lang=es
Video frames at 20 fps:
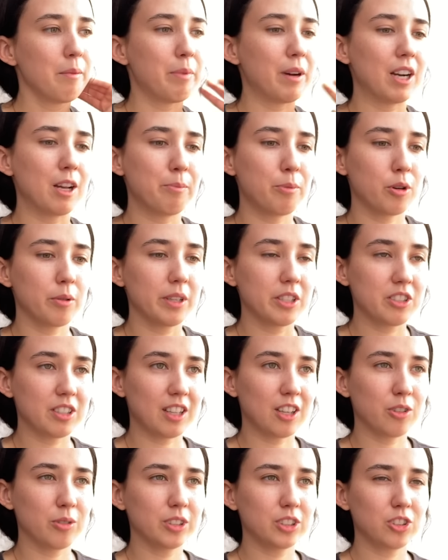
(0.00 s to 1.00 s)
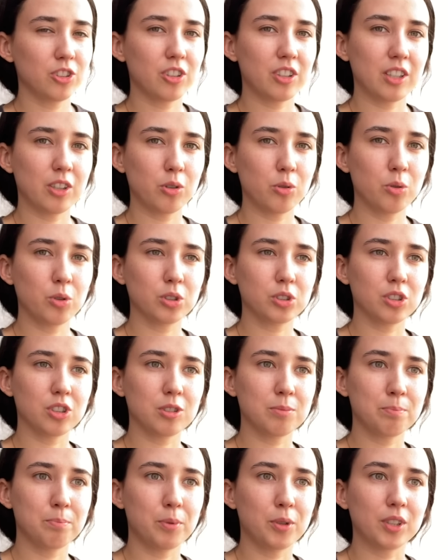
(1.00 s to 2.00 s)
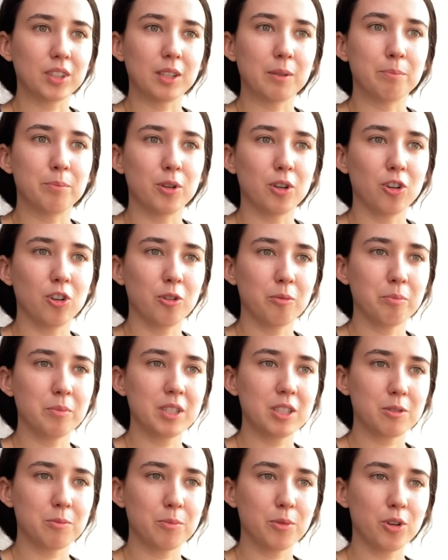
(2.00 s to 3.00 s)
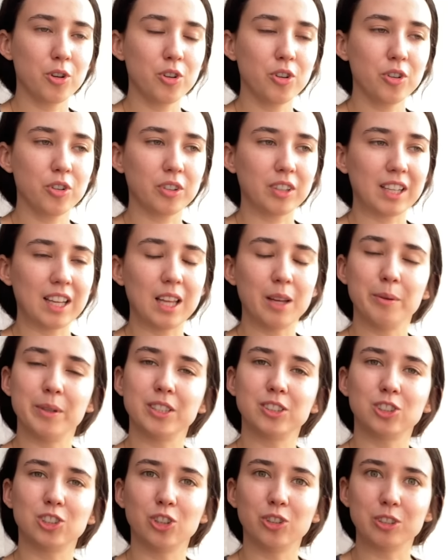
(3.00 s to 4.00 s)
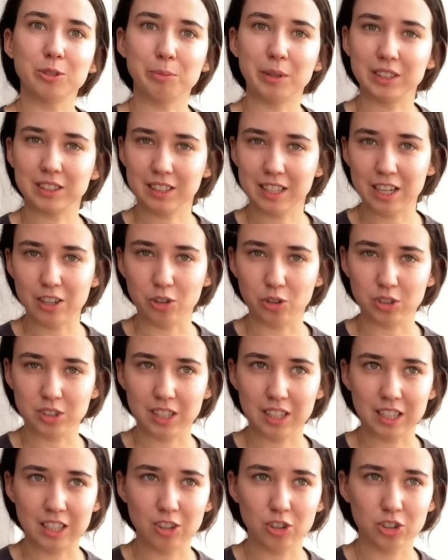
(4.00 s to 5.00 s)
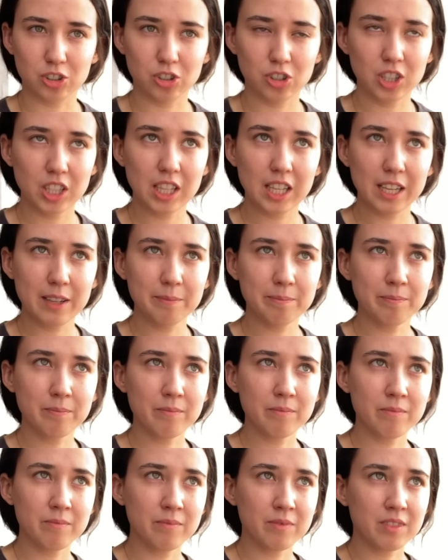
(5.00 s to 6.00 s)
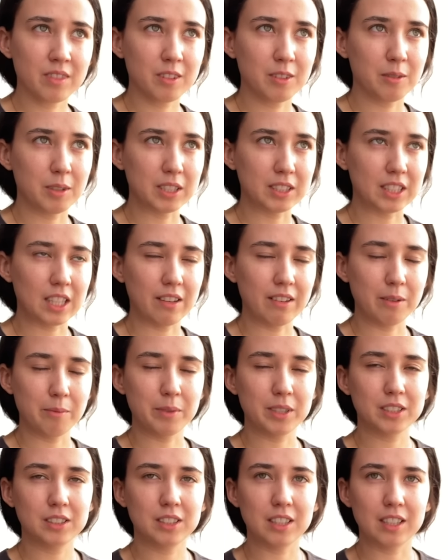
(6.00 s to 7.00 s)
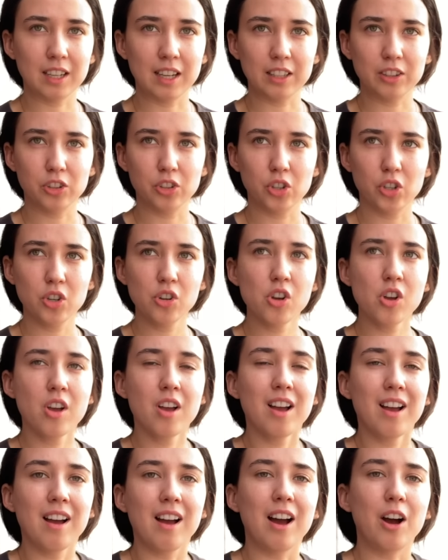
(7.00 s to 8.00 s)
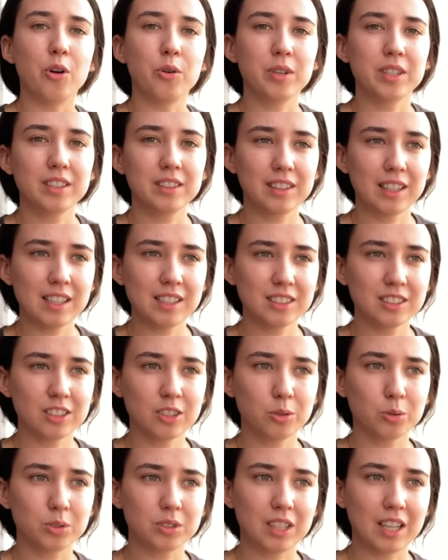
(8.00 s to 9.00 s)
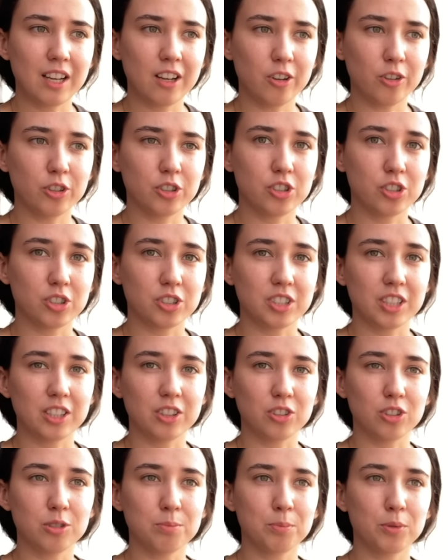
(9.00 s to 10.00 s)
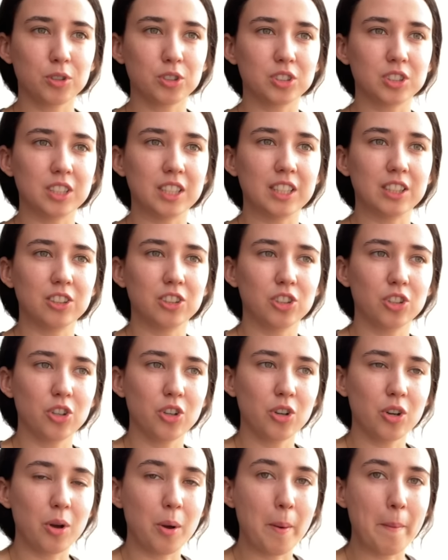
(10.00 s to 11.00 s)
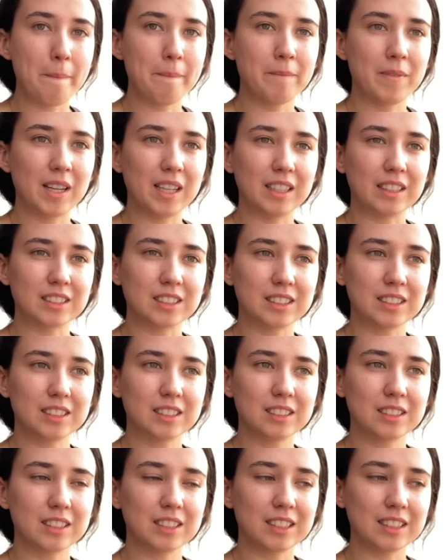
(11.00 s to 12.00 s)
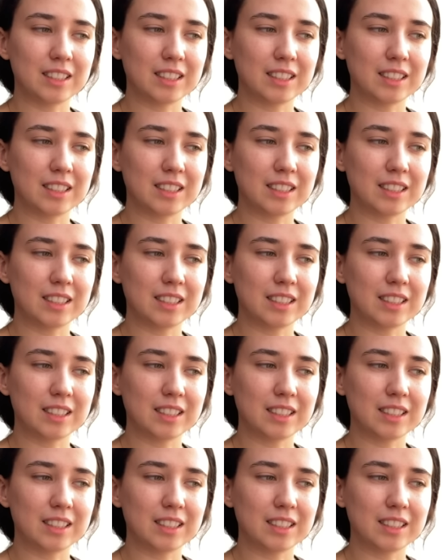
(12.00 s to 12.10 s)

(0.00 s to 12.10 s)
Para aprovechar nuestros recursos, porque por lo mismo cada vez todo es más caro. O sea, el otro día estaba investigando, ahorita se usa 800% más,